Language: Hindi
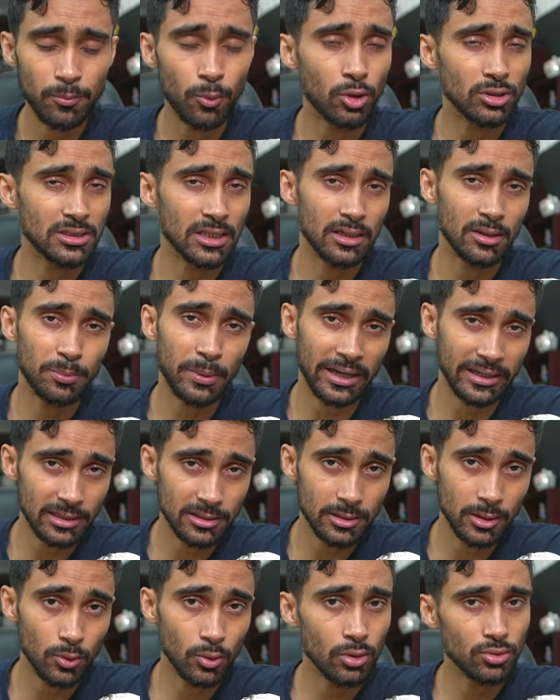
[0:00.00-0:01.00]
बहुत सारा
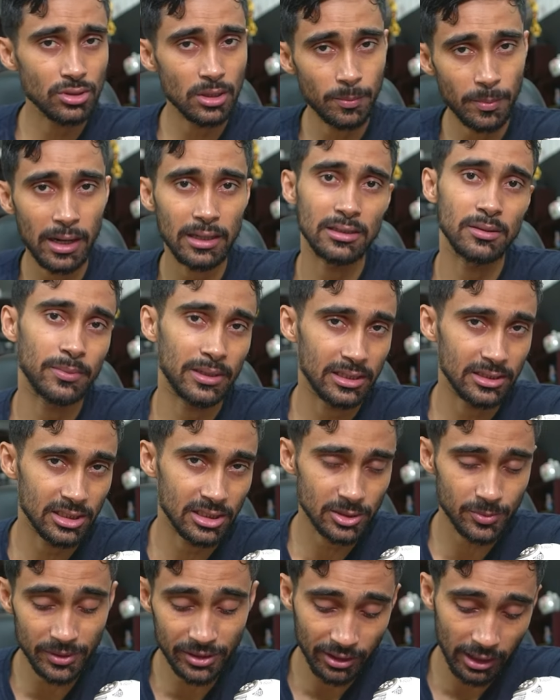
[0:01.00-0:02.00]
प्रैक्टिस करूँगा उसके बाद ही मैं
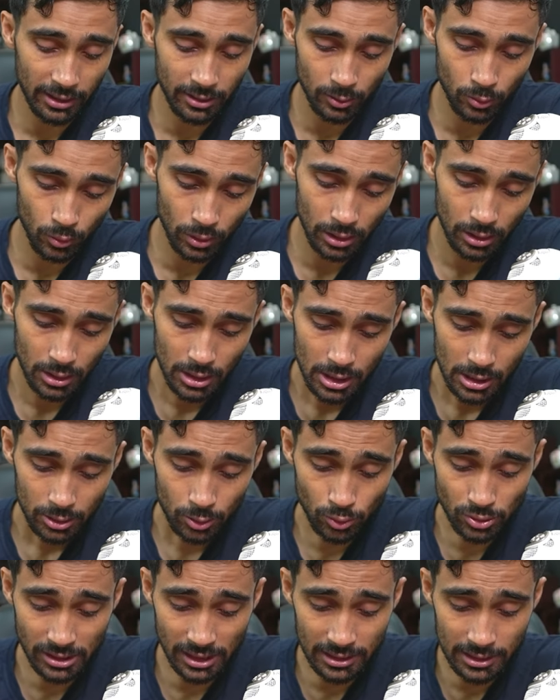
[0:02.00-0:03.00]
लेजेंड्स में ट्राई करूँगा
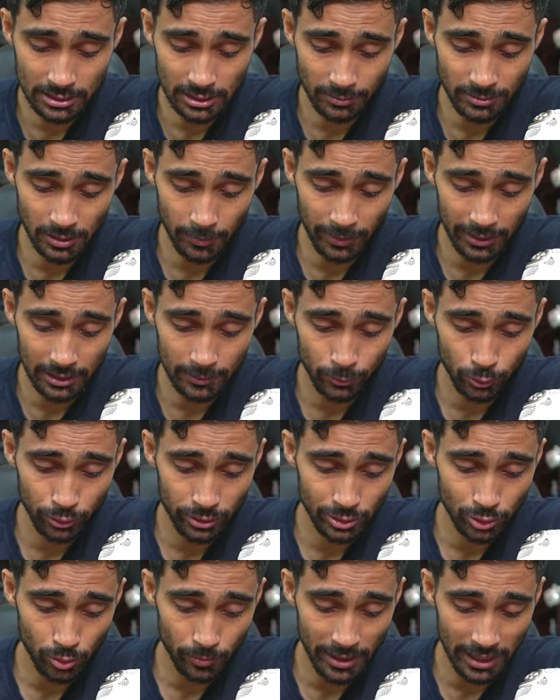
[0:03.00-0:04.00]
तो उसके लिए सबसे पहले हम
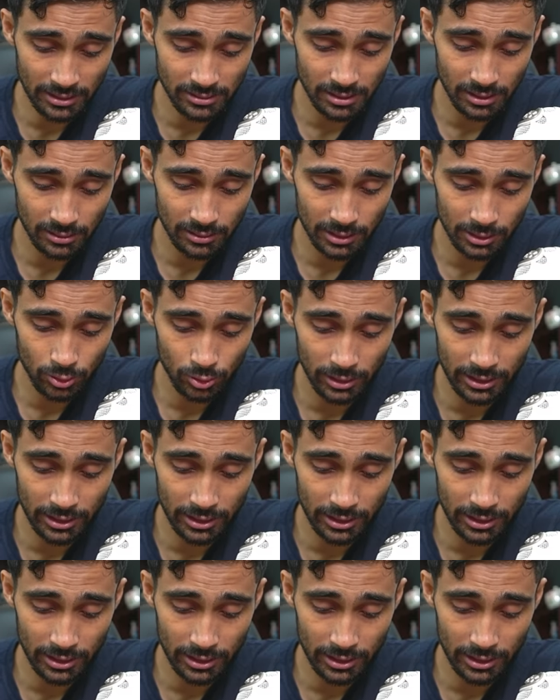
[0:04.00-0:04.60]
ड्रूइड्स को मैक्स करते हैं तो